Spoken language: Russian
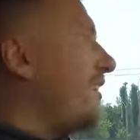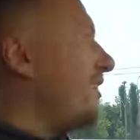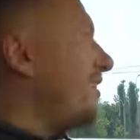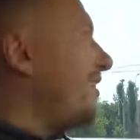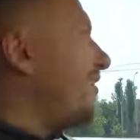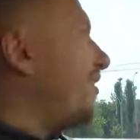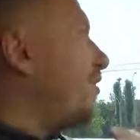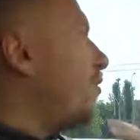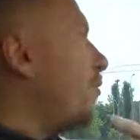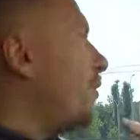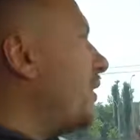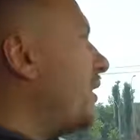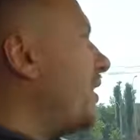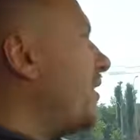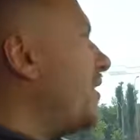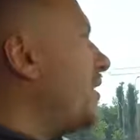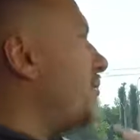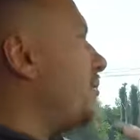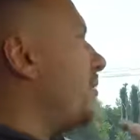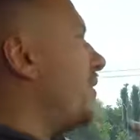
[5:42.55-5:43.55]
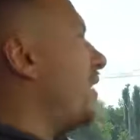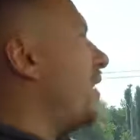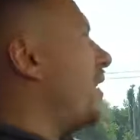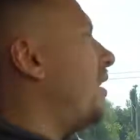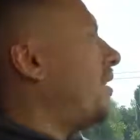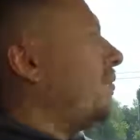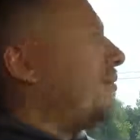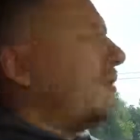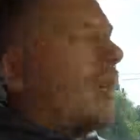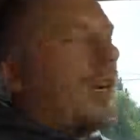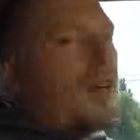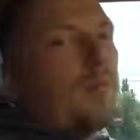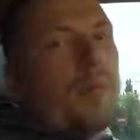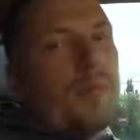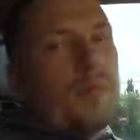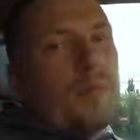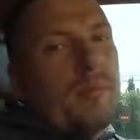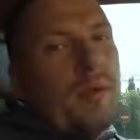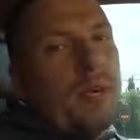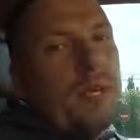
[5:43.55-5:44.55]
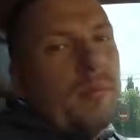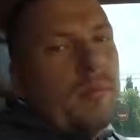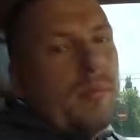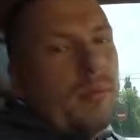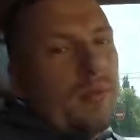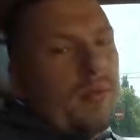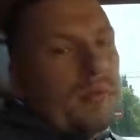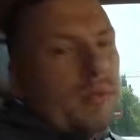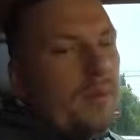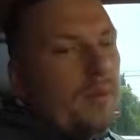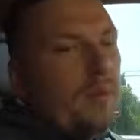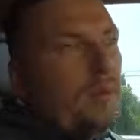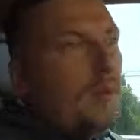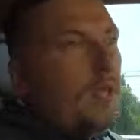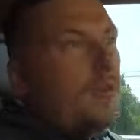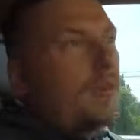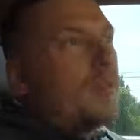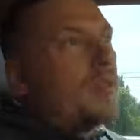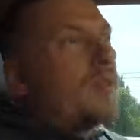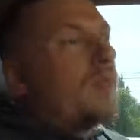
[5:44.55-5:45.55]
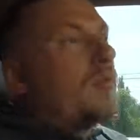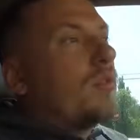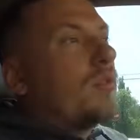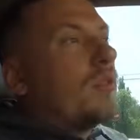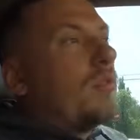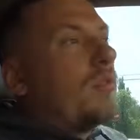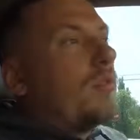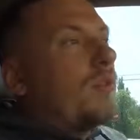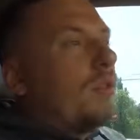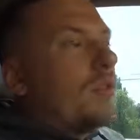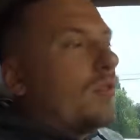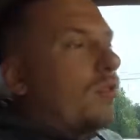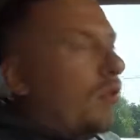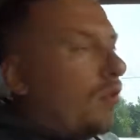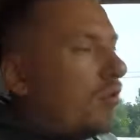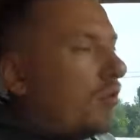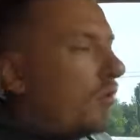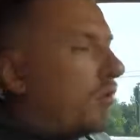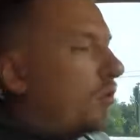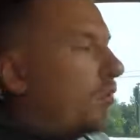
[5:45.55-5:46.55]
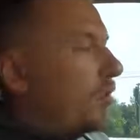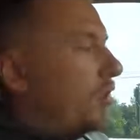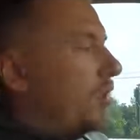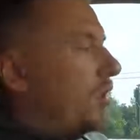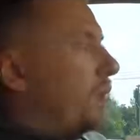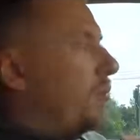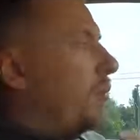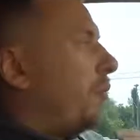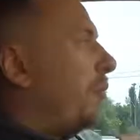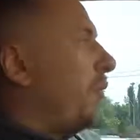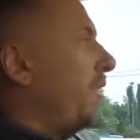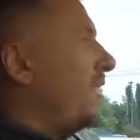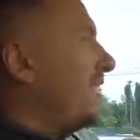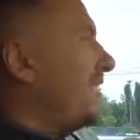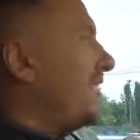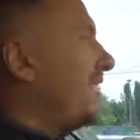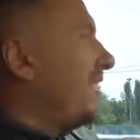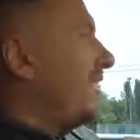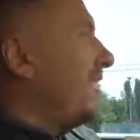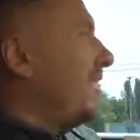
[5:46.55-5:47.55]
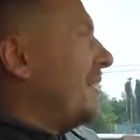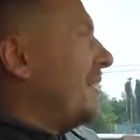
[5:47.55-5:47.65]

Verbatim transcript: Это в корень неправильно так покупать был автомобиль, потому что по итогу вы можете попасть